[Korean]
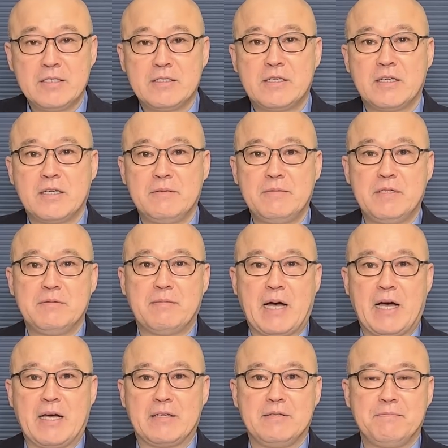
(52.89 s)
지금은
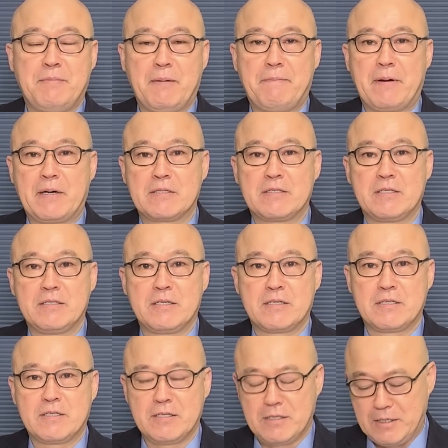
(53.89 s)
많은 법학
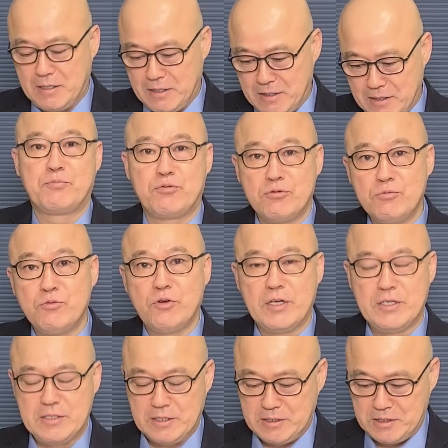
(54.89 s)
서적들이
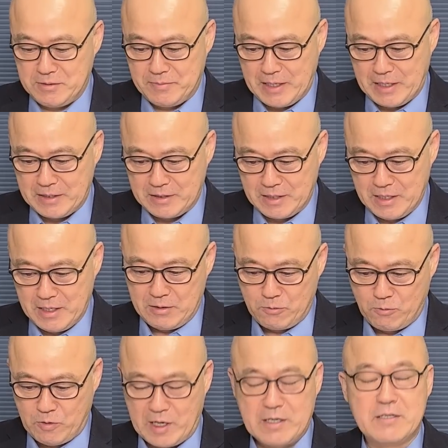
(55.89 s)
풍부해졌지만
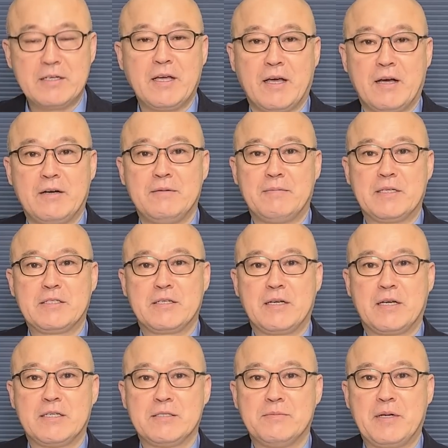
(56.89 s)
과거에 얼마
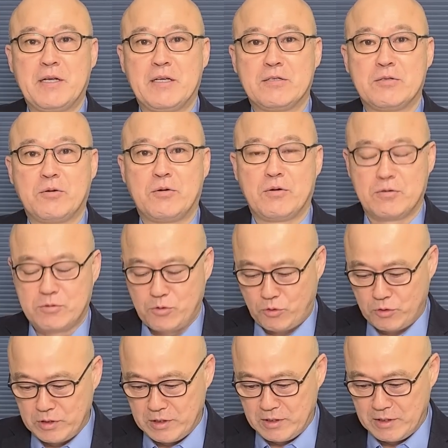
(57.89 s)
전까지만 해도
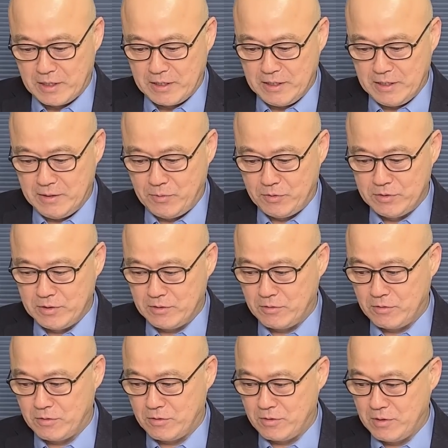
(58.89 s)
독일어나
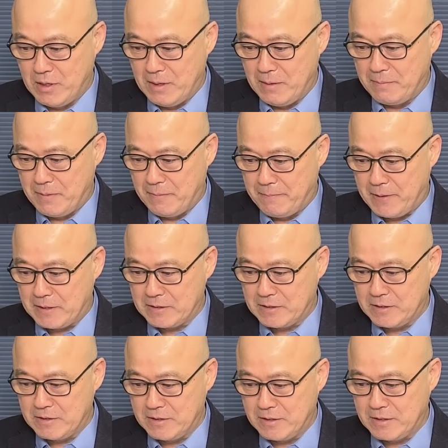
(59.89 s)
일본어로
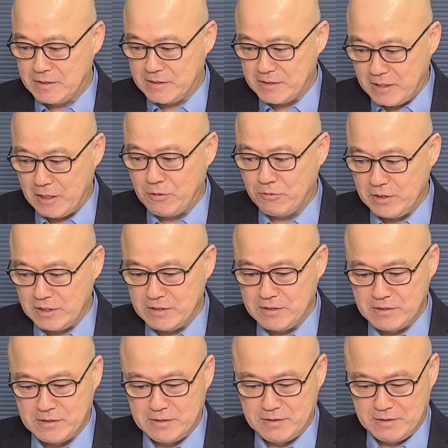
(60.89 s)
법학서적을 그대로
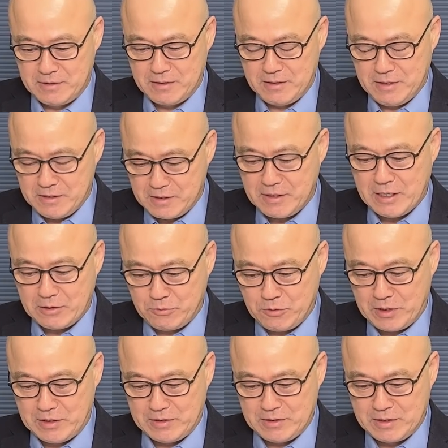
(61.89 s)
읽는, 읽어야
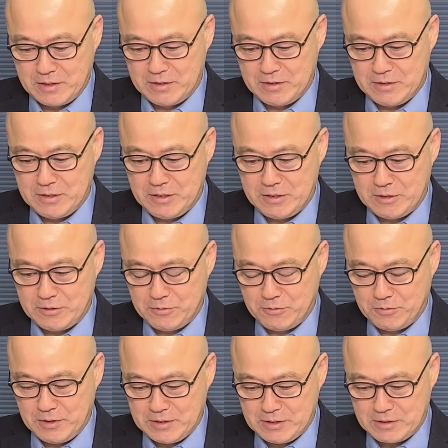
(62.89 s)
되는 그런
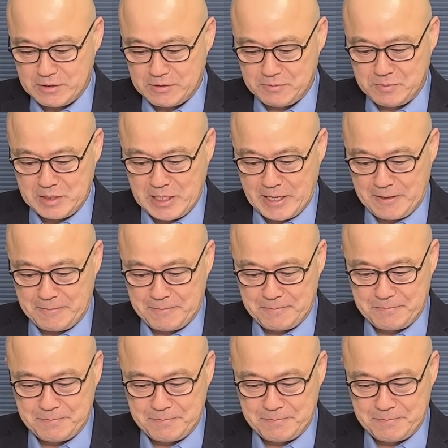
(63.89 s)
시절도 있었습니다.